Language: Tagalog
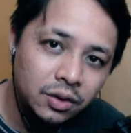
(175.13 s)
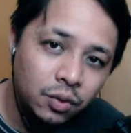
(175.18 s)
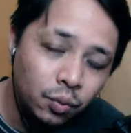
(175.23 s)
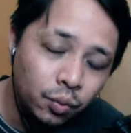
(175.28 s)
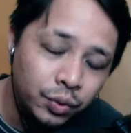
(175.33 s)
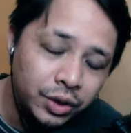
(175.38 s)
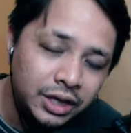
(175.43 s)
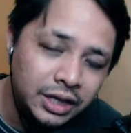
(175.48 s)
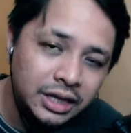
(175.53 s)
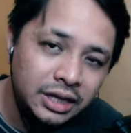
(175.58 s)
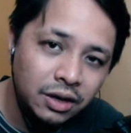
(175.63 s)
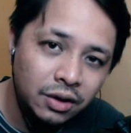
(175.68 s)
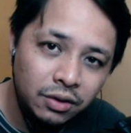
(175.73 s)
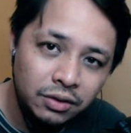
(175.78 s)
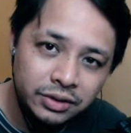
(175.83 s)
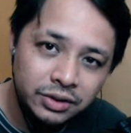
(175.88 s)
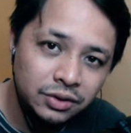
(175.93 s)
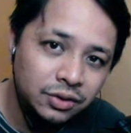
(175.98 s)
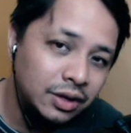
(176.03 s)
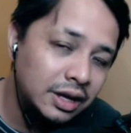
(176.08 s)
we
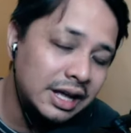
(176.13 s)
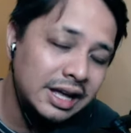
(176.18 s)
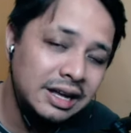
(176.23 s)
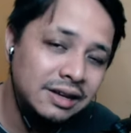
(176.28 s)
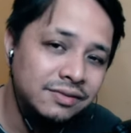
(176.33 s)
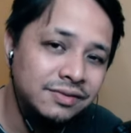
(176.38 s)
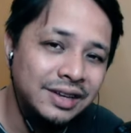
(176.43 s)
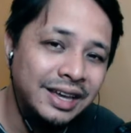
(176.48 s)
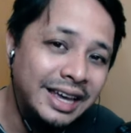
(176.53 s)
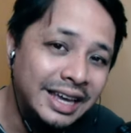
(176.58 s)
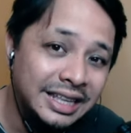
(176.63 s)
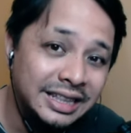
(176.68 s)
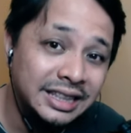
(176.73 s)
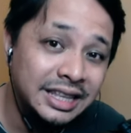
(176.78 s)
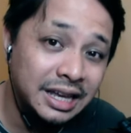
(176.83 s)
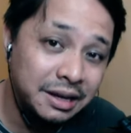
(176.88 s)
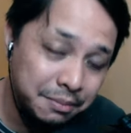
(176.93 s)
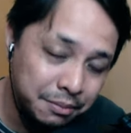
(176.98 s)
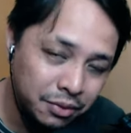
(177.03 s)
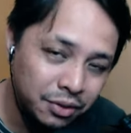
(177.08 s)
also have have a
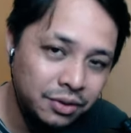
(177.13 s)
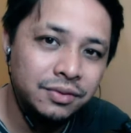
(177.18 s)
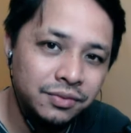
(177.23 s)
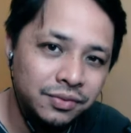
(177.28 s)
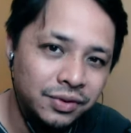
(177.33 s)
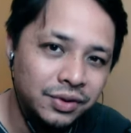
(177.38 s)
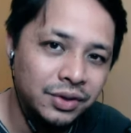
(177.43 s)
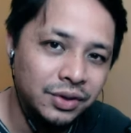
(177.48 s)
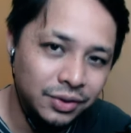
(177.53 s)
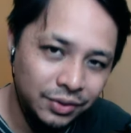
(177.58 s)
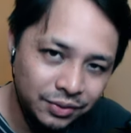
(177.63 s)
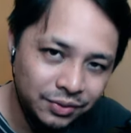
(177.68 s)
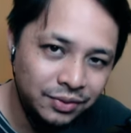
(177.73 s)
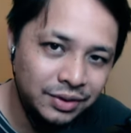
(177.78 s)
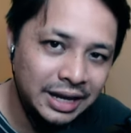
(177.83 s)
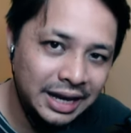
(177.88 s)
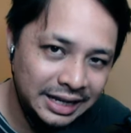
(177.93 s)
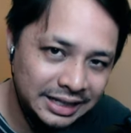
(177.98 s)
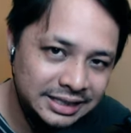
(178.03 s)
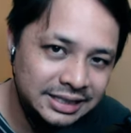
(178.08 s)
demo for you
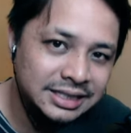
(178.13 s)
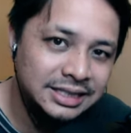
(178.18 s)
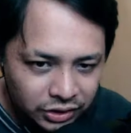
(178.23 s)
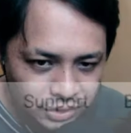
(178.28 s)
guys.